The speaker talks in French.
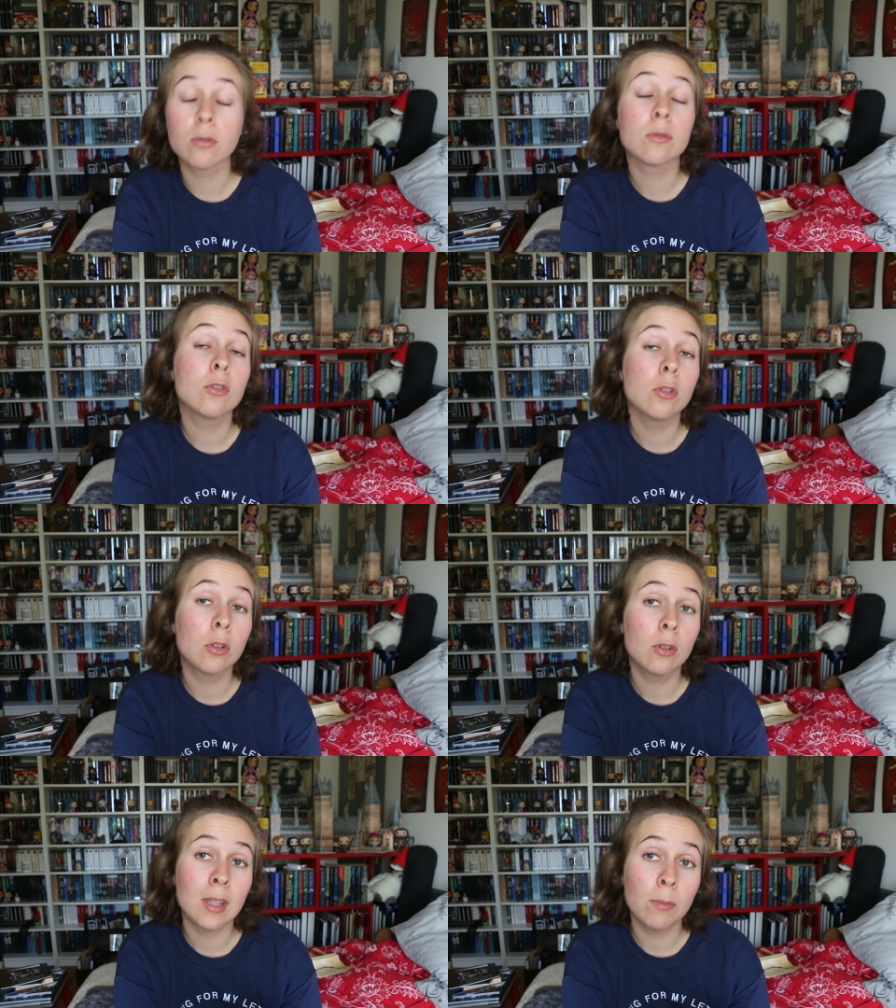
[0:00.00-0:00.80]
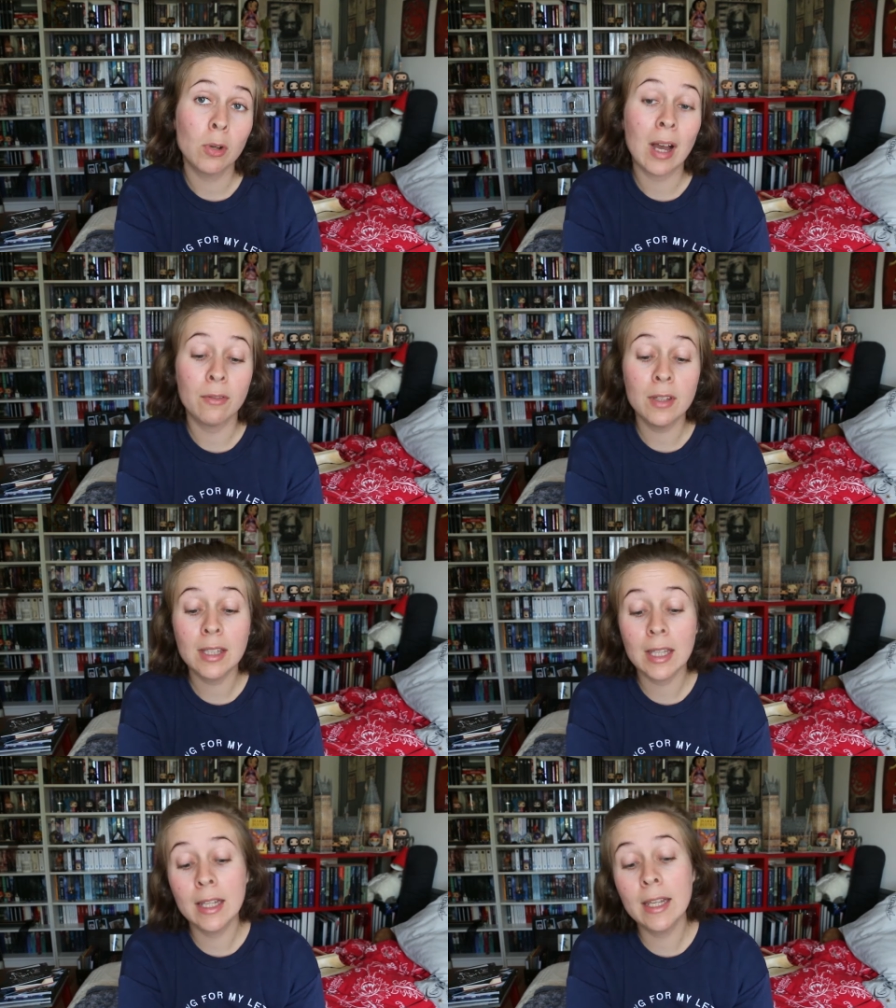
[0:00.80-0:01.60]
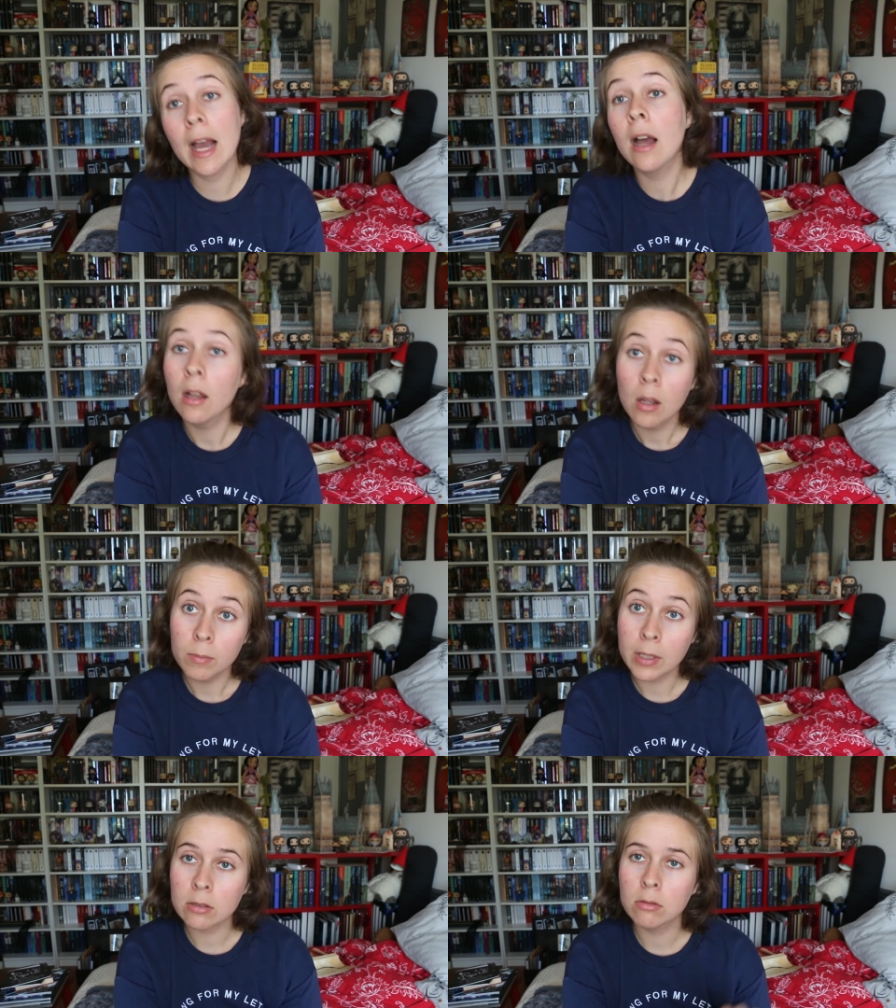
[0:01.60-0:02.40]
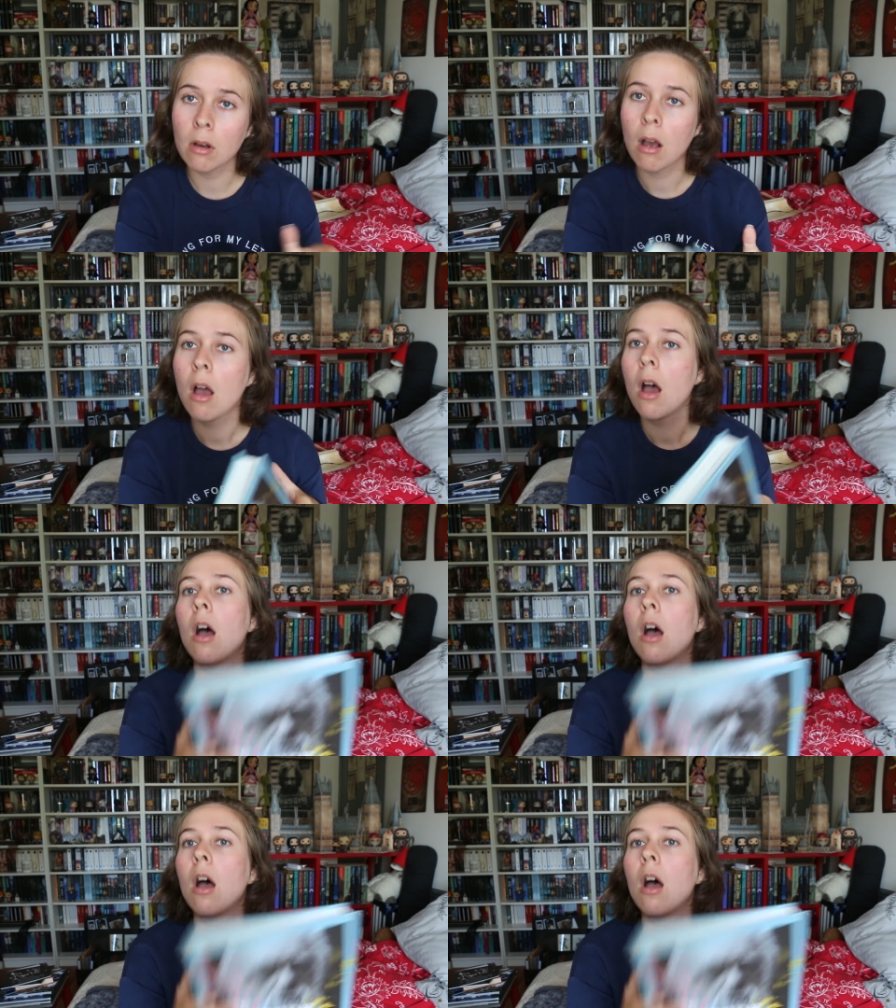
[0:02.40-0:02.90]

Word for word: Donc ce côté biographique, il y a bien sûr